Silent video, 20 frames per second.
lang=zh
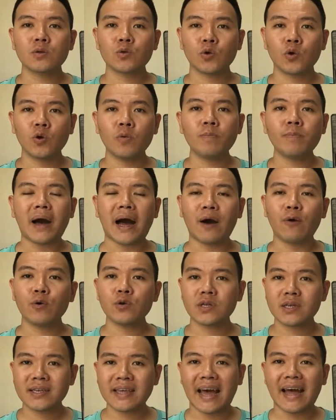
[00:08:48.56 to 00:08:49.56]
图文坝或
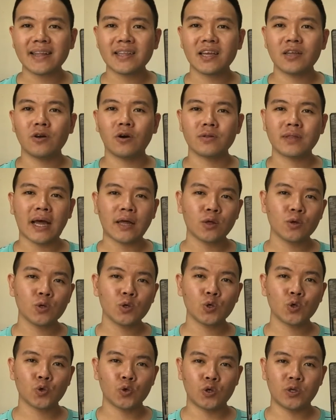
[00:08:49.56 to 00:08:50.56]
是 g a t o n 哦，它都
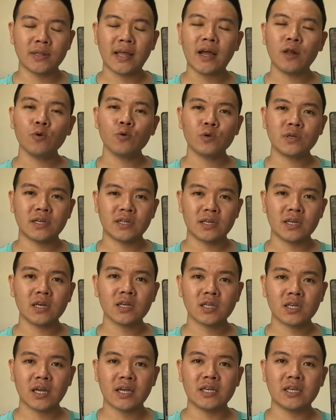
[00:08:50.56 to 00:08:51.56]
是属于内陆型的一
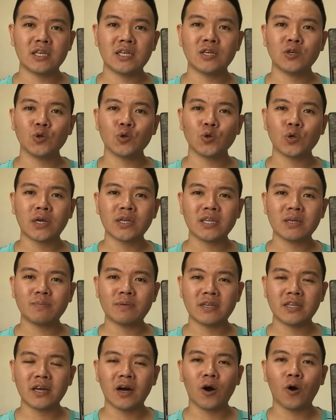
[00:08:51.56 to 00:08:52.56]
个城市，就算是
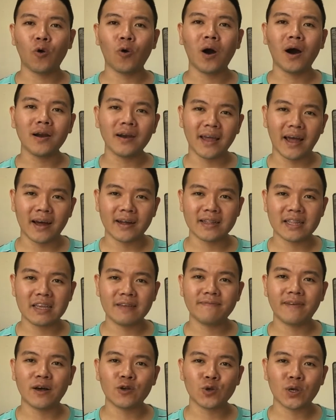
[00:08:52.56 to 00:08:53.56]
比较荒凉的
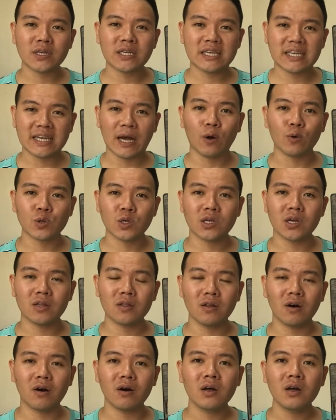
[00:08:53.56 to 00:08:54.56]
地方，算是小镇
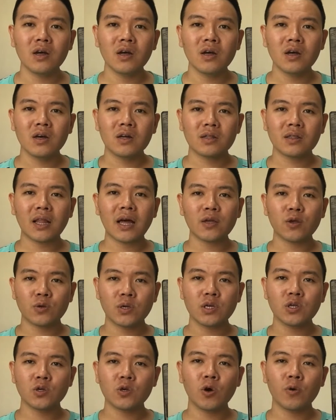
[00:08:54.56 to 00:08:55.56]
哦。那有
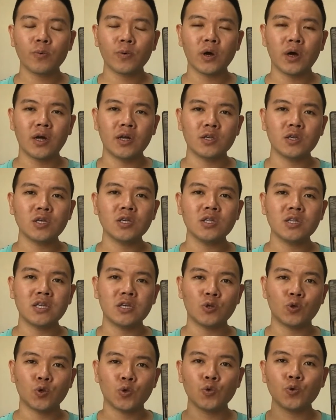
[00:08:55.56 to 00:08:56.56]
些时候可能是
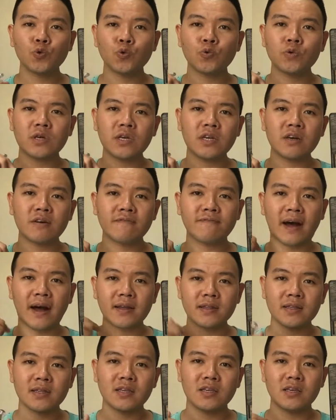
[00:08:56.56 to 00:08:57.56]
你出租的一个
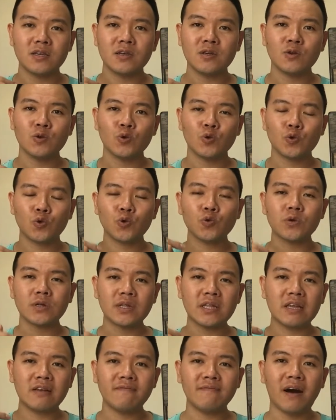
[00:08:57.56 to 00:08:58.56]
房子。住的
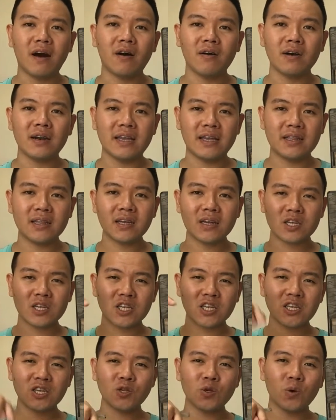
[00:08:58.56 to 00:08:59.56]
地方离那个
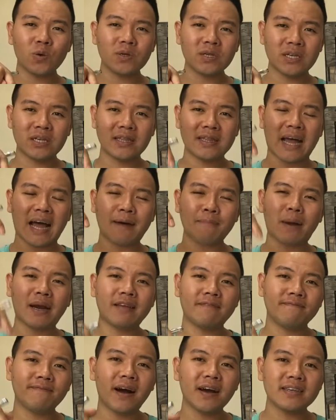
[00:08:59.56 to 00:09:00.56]
市中心，他把
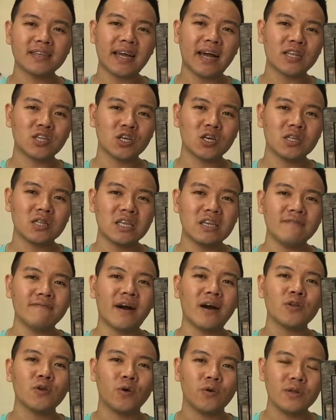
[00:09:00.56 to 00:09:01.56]
你放下车的地
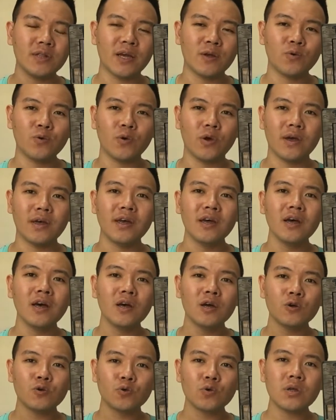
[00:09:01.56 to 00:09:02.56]
方有一点远，
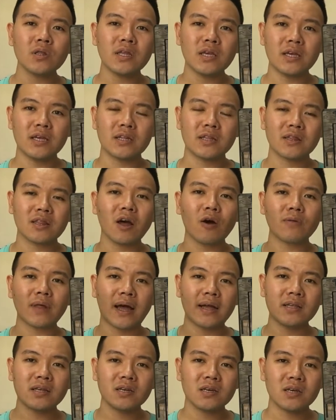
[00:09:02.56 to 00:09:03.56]
所以你到
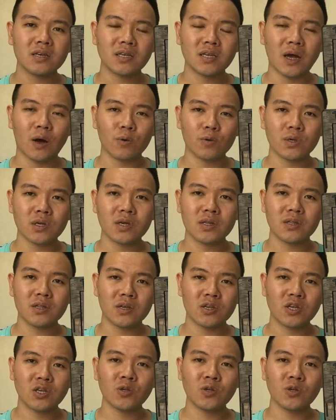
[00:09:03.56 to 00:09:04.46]
达这个小镇的